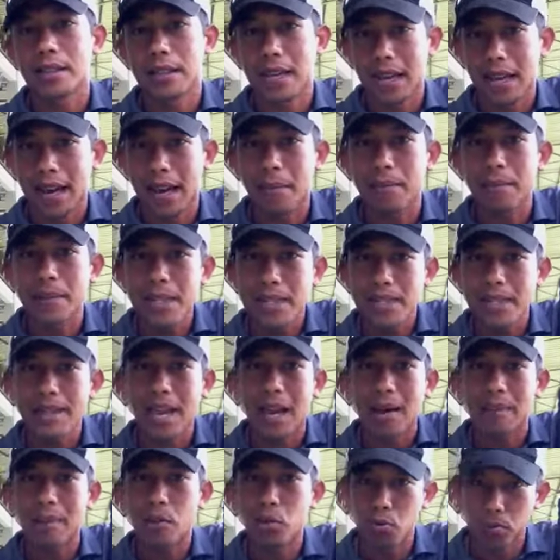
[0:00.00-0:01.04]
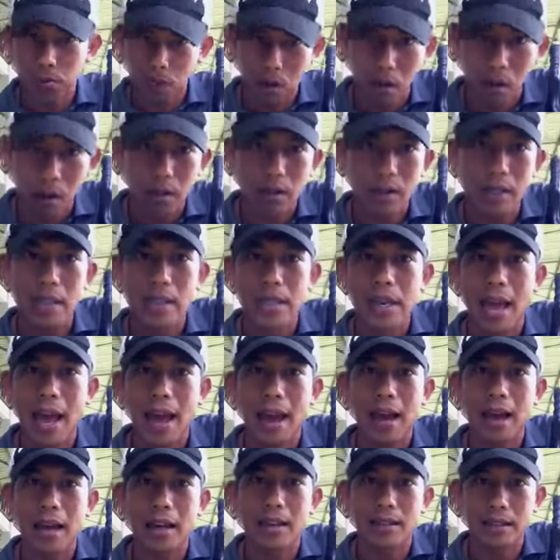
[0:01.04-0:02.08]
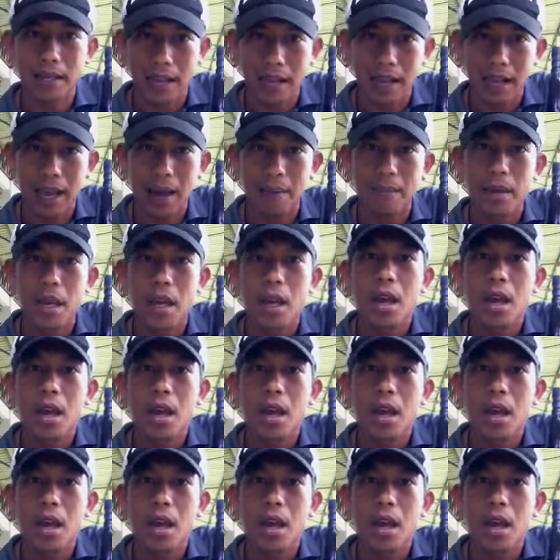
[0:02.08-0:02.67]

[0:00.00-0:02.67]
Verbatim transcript: นะครับ เนื่องจากเป็นอุปกรณ์ที่หนักนะครับ